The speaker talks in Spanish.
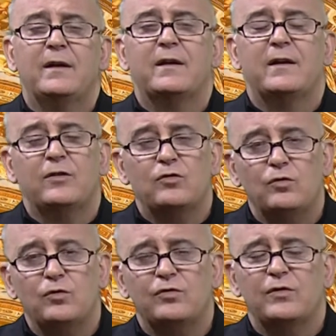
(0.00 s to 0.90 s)

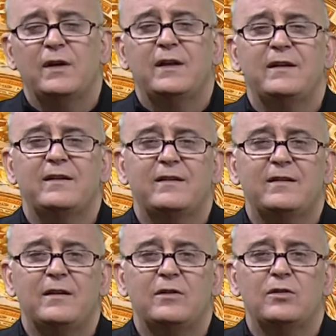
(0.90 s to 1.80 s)
Jesús,
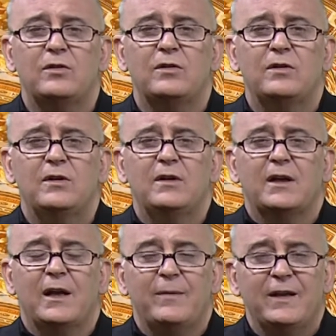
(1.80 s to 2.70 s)
necesito
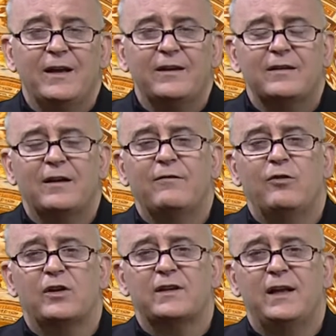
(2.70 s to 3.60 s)
que me des
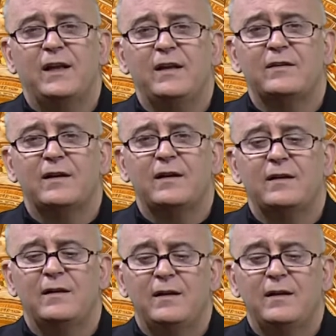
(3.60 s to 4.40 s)
fortaleza.